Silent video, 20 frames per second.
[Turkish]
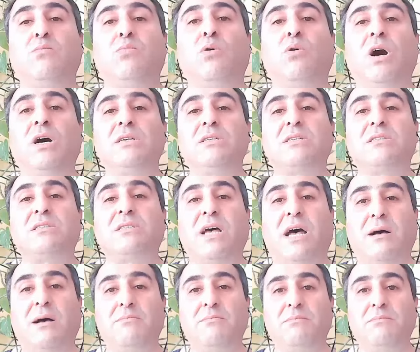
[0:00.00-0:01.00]

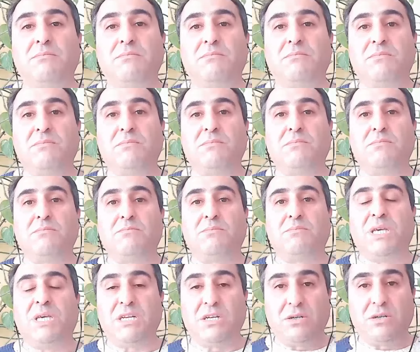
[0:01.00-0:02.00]
muazzam
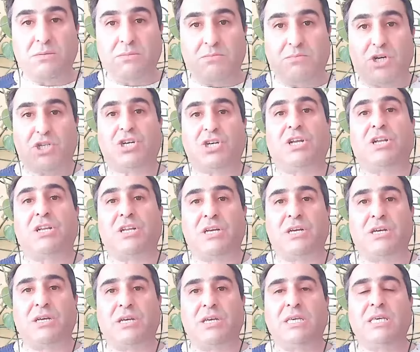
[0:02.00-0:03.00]
bir
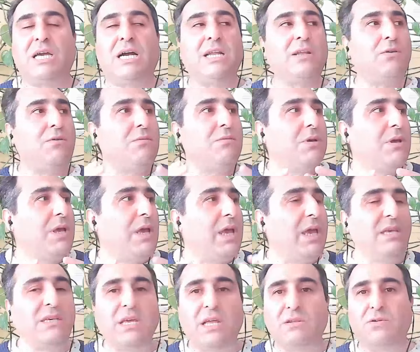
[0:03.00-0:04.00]
başarı. Yani
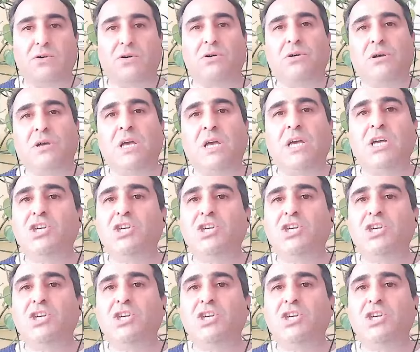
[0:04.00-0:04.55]
engel yok.